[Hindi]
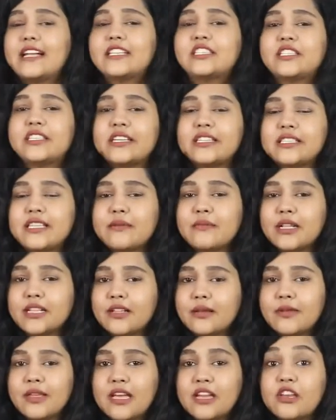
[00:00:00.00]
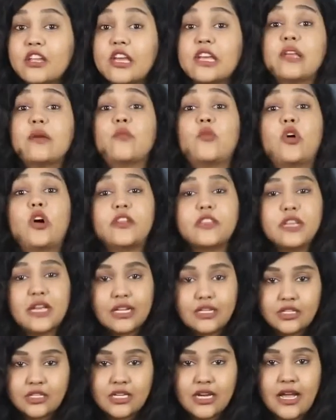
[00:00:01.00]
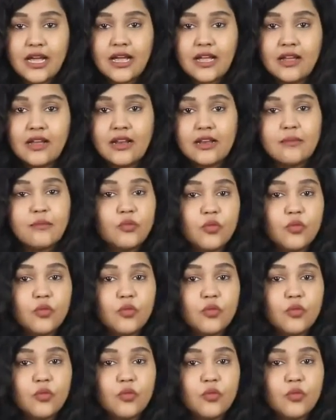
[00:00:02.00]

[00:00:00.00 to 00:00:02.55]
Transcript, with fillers: अच्छी से मतलब ये नहीं है कि बहुत ही अच्छा है